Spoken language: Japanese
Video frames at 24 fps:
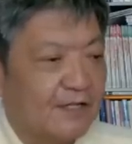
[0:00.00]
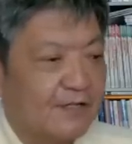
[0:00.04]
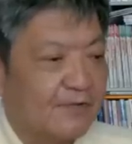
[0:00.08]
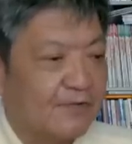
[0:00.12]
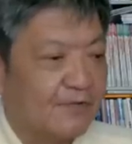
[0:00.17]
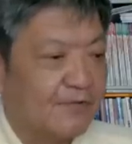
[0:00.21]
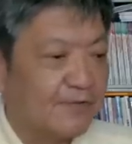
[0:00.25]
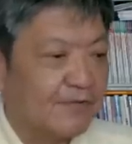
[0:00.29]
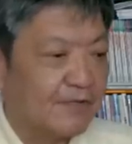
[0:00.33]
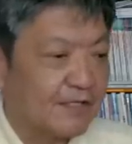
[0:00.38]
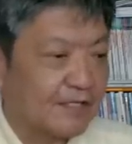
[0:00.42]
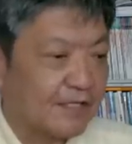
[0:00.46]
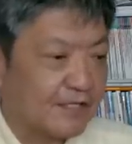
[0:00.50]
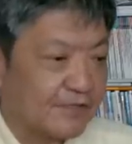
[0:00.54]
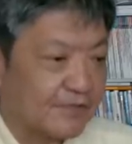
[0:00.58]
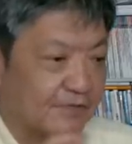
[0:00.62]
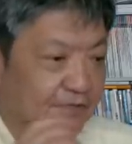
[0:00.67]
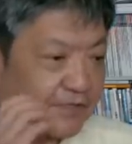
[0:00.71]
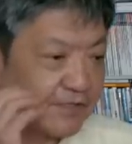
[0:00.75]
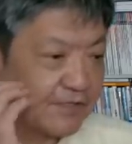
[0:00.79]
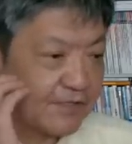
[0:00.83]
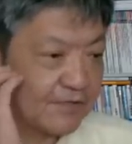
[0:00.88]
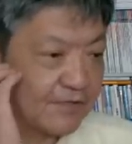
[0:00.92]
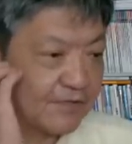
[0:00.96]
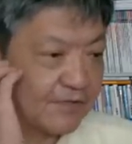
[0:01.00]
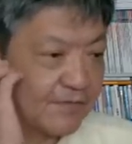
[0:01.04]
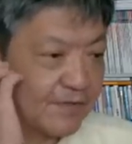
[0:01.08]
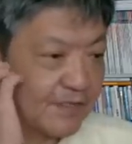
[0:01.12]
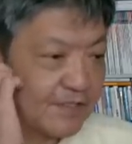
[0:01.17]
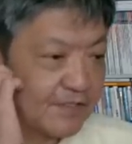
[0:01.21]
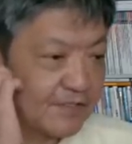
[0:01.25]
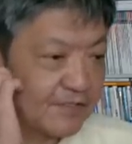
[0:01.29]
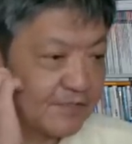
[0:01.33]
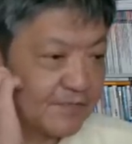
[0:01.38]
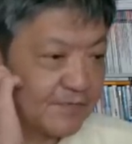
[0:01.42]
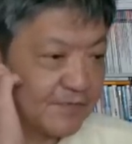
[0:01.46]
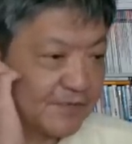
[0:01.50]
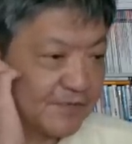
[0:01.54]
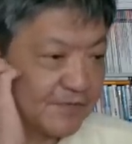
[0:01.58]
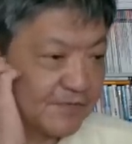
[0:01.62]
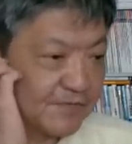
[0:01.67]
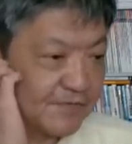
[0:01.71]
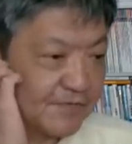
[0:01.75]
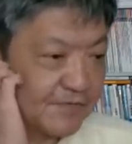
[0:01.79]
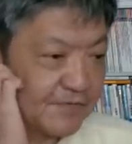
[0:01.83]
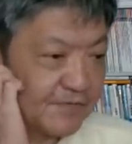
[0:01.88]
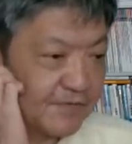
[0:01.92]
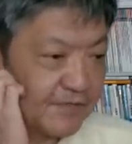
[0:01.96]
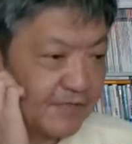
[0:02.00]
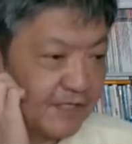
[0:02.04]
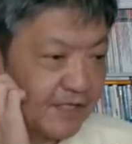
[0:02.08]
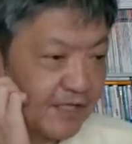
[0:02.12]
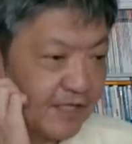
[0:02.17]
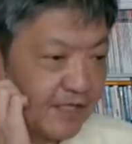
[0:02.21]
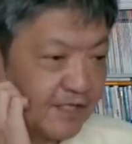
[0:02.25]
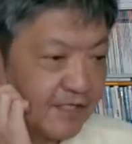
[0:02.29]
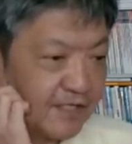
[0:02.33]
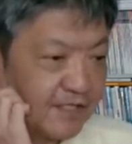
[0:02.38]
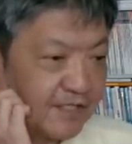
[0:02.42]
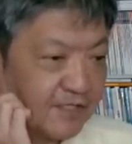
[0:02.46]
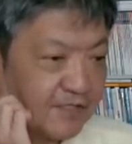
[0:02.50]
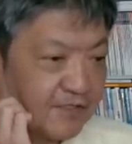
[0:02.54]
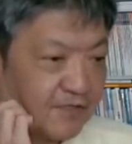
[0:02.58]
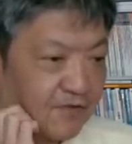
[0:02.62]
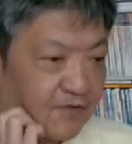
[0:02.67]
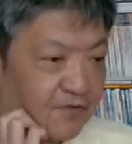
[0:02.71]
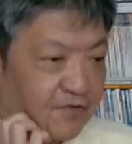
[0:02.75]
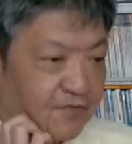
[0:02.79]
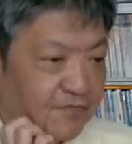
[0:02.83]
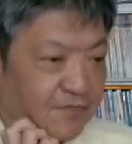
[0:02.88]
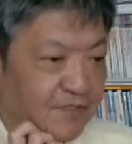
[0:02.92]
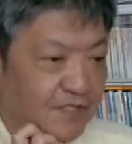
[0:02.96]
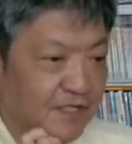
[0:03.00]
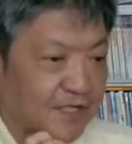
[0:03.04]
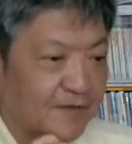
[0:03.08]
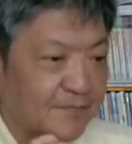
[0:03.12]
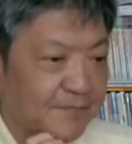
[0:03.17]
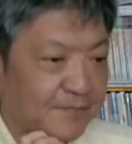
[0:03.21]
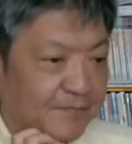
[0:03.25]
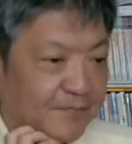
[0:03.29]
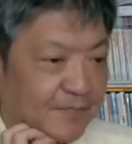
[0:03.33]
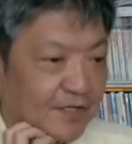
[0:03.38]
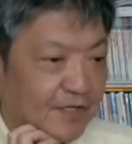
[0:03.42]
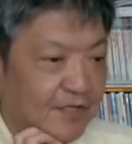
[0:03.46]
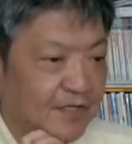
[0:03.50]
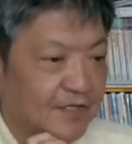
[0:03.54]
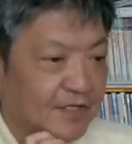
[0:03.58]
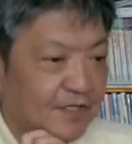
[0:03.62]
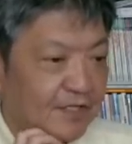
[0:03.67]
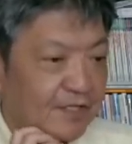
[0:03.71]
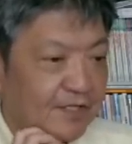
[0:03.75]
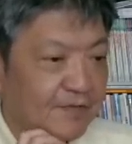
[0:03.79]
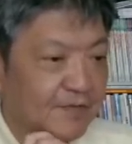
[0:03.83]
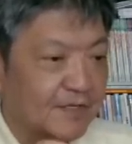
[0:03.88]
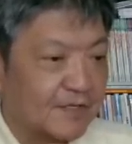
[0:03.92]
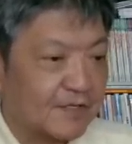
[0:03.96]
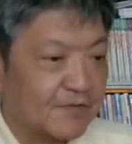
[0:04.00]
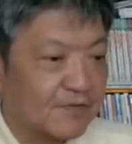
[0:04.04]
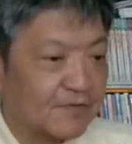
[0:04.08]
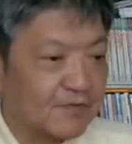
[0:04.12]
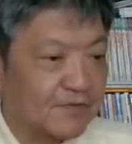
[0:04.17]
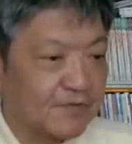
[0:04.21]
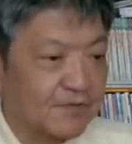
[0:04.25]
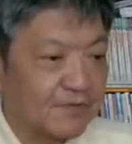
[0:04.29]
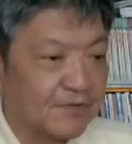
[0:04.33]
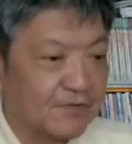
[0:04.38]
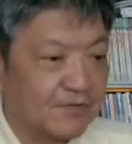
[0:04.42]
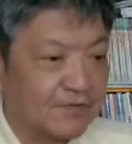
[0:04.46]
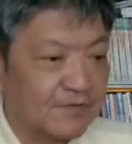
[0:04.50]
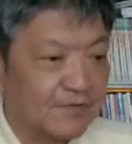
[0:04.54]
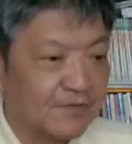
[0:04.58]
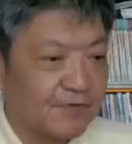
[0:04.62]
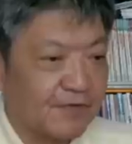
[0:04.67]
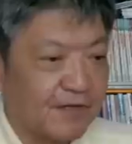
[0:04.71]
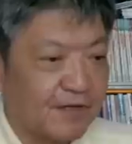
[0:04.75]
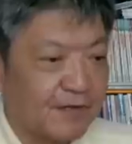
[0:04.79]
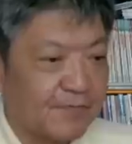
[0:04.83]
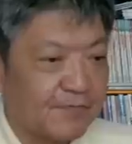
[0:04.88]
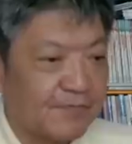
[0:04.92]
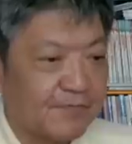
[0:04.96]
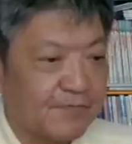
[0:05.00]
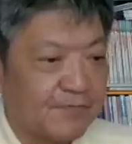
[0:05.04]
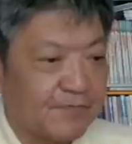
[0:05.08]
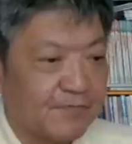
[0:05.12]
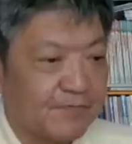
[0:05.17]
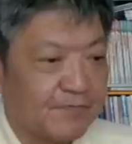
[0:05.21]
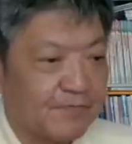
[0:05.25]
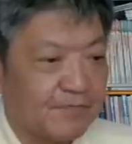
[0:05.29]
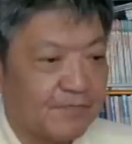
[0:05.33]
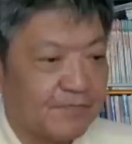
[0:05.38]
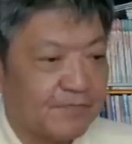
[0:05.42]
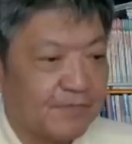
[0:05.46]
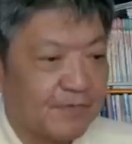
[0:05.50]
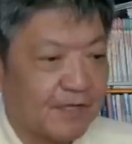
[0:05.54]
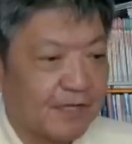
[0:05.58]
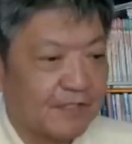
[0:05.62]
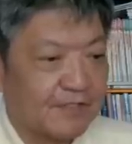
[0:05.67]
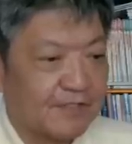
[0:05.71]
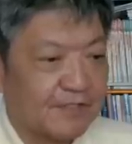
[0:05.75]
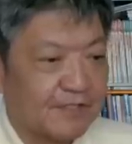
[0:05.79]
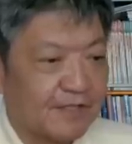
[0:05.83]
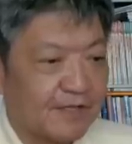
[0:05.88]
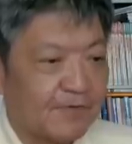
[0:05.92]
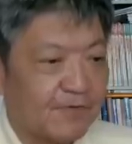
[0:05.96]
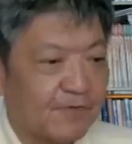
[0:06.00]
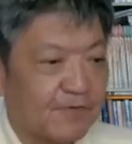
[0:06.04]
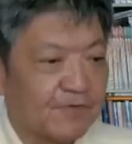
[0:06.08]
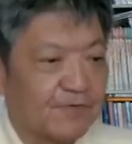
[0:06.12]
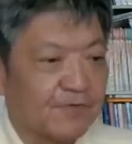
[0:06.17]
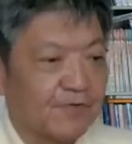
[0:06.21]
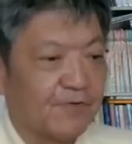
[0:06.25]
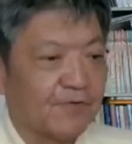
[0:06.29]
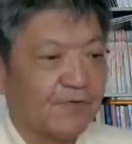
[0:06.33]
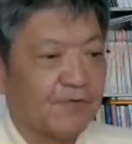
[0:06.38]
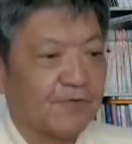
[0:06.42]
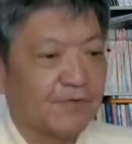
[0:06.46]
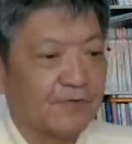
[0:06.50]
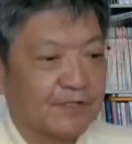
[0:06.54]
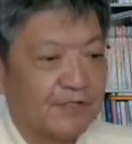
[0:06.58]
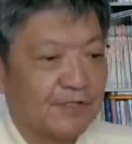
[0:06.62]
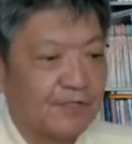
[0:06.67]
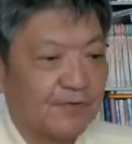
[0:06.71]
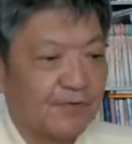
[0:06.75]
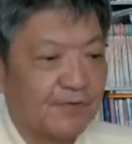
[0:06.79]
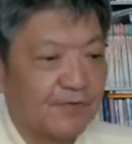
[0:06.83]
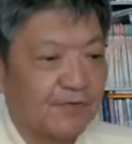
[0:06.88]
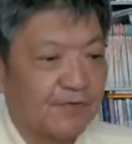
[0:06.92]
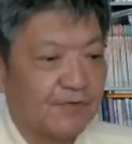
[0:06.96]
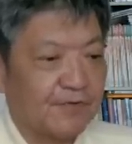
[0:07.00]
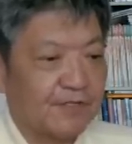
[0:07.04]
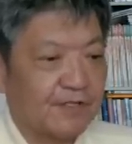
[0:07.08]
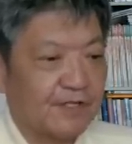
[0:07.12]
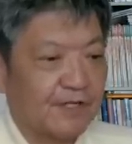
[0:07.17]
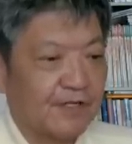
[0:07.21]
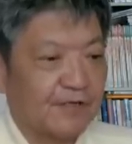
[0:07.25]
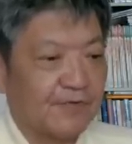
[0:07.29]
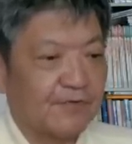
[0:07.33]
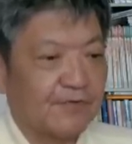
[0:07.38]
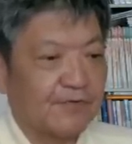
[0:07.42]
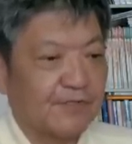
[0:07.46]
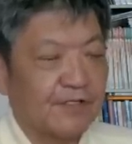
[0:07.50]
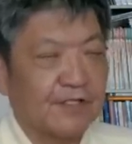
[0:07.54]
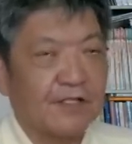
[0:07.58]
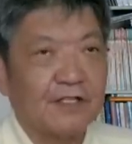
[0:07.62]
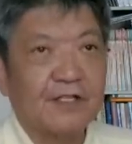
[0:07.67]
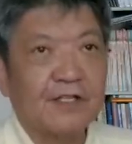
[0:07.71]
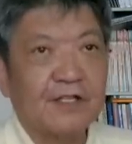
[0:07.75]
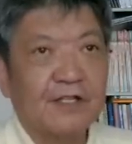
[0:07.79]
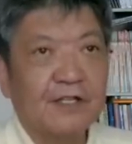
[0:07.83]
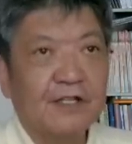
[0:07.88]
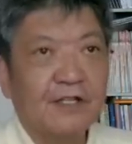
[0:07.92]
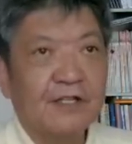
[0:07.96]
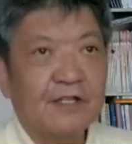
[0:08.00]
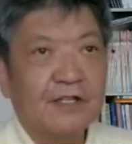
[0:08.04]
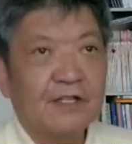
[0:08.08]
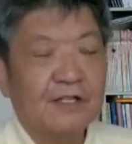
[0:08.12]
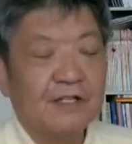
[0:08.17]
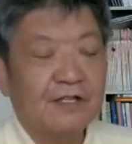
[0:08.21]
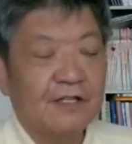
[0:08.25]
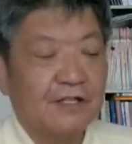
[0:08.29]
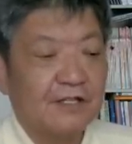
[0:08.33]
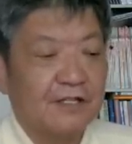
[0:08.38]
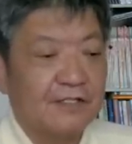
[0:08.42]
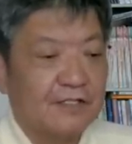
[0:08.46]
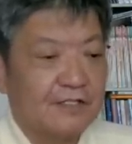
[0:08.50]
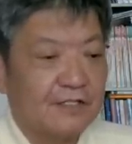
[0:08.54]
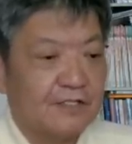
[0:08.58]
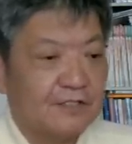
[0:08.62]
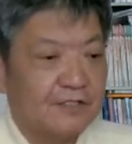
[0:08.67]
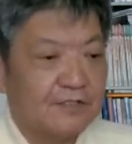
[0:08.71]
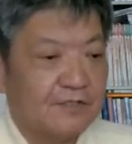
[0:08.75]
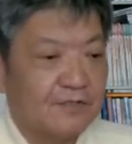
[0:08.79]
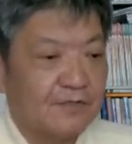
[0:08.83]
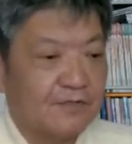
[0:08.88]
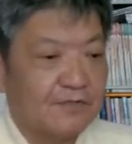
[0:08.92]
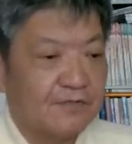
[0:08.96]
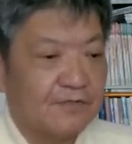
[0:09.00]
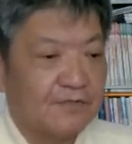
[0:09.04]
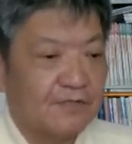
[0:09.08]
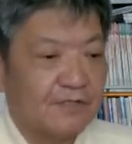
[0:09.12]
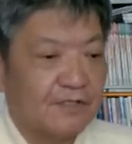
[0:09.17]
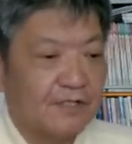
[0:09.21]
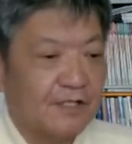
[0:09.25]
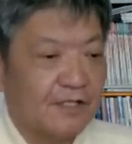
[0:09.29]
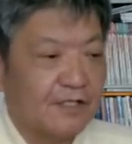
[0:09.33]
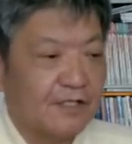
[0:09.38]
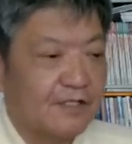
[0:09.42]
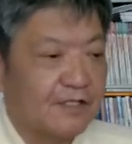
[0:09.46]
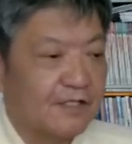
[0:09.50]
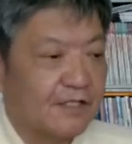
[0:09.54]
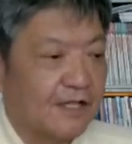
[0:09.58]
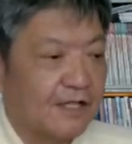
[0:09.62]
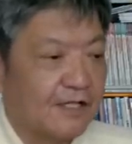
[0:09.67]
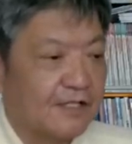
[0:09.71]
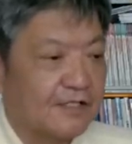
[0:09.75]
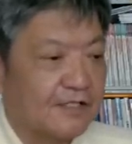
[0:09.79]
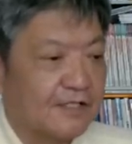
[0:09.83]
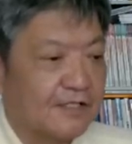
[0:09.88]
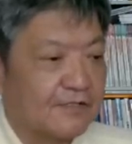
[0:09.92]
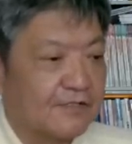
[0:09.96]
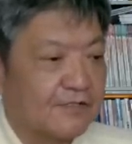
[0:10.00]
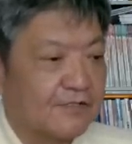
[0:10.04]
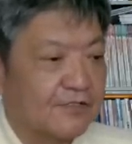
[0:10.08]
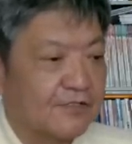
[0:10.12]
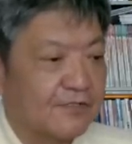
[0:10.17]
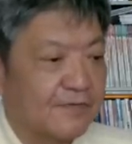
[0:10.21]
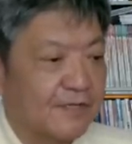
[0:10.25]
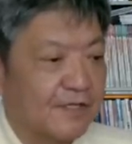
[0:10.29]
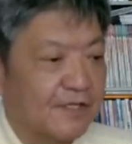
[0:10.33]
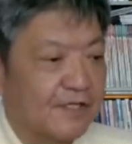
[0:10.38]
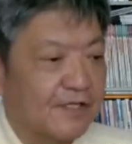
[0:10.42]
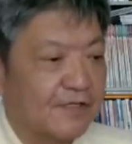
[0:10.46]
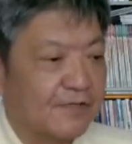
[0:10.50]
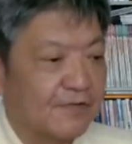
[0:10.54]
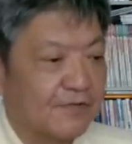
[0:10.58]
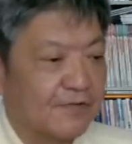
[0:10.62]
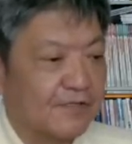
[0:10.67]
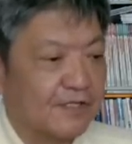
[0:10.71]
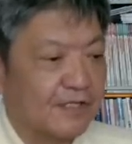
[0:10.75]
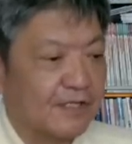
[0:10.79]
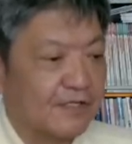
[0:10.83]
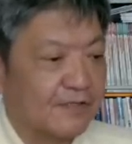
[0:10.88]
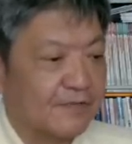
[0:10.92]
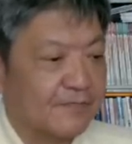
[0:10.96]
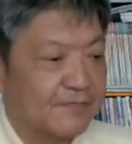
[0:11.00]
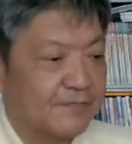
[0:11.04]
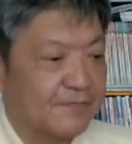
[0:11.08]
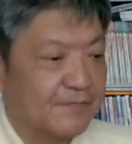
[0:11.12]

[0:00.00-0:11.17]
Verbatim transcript: コロナ禍初期のマスク不足で立証済みだ。今こそ食料安全保障を基本から論じ、えー、迅速に対策すべき時だと。